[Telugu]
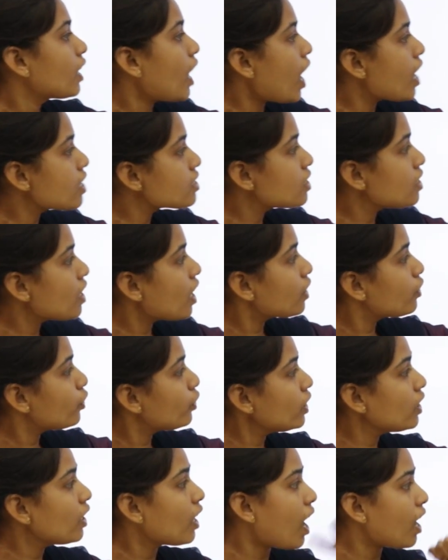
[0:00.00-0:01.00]

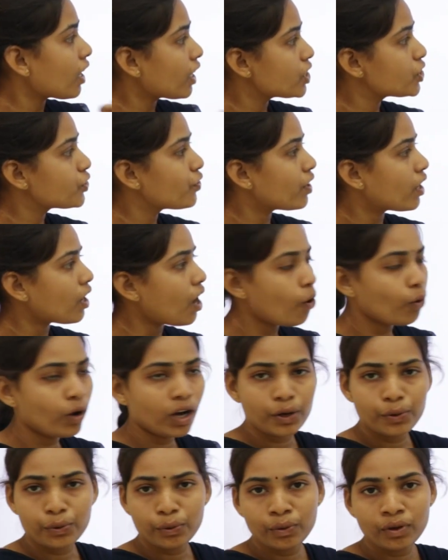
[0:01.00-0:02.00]
కాశీనాథుని నాగేశ్వరరావు
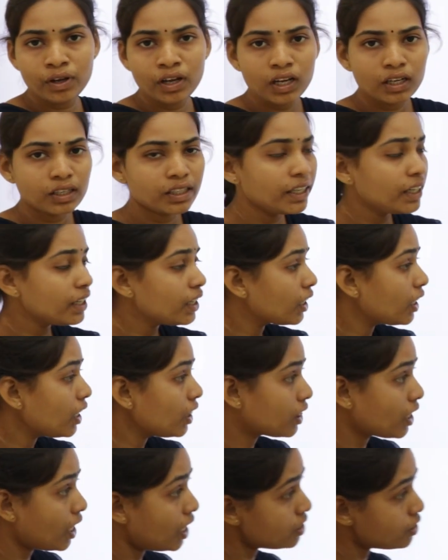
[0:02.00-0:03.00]
గారు
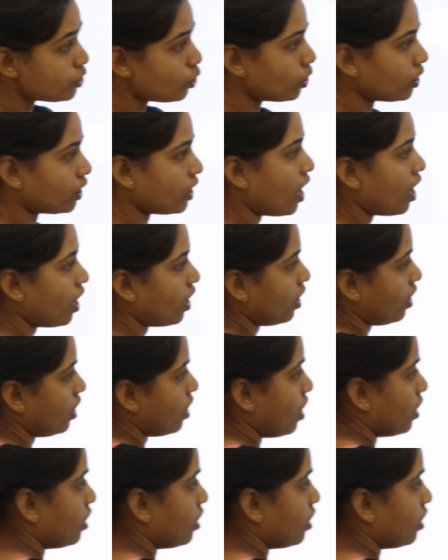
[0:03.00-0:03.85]
ఈయనకి దేశోద్ధారక